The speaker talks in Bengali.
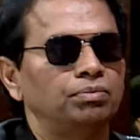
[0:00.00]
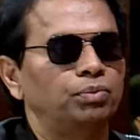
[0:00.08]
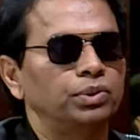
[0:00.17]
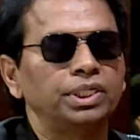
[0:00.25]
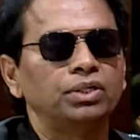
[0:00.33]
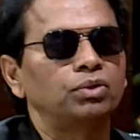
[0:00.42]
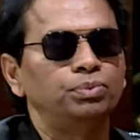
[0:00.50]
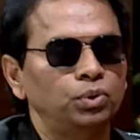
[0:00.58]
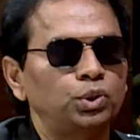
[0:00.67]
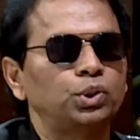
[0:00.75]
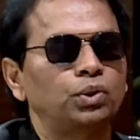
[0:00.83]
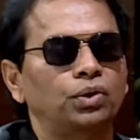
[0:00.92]
বোঝা খুব
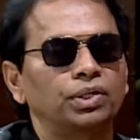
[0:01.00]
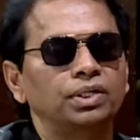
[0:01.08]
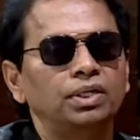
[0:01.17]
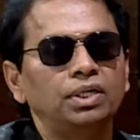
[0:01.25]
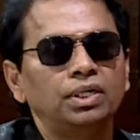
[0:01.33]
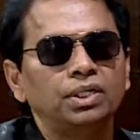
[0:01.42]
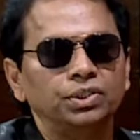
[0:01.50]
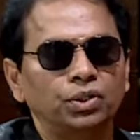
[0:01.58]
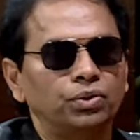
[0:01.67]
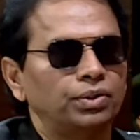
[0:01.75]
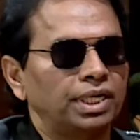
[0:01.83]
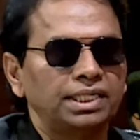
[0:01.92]
দুষ্কর
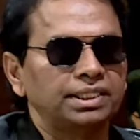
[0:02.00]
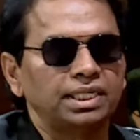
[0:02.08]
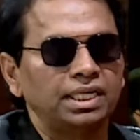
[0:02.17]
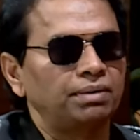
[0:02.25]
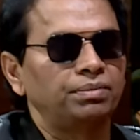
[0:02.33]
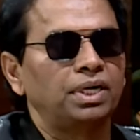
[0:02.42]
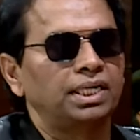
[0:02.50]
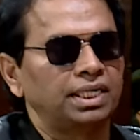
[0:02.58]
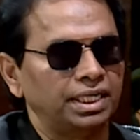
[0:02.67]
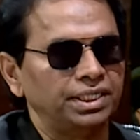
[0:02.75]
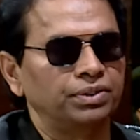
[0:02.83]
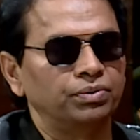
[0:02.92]
যখন রাস্তায় আমরা
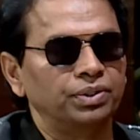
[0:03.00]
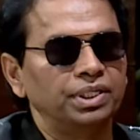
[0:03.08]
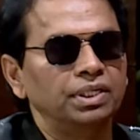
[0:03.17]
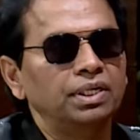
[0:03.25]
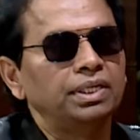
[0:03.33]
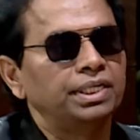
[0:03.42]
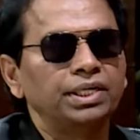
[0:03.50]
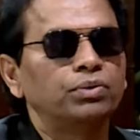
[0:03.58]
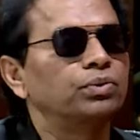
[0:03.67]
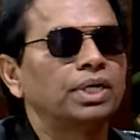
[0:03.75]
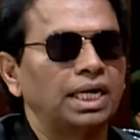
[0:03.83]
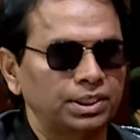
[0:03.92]
হাঁটাহাঁটি করি কে
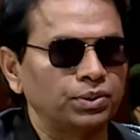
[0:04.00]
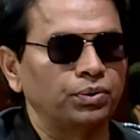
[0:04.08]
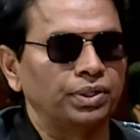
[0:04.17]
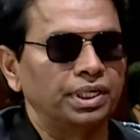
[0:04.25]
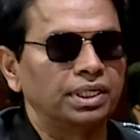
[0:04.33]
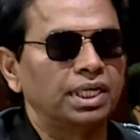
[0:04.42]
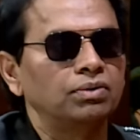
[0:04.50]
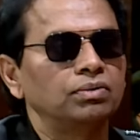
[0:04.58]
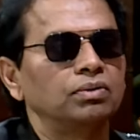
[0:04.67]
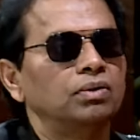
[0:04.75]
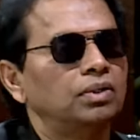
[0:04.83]
কোন কাজ করে কারণ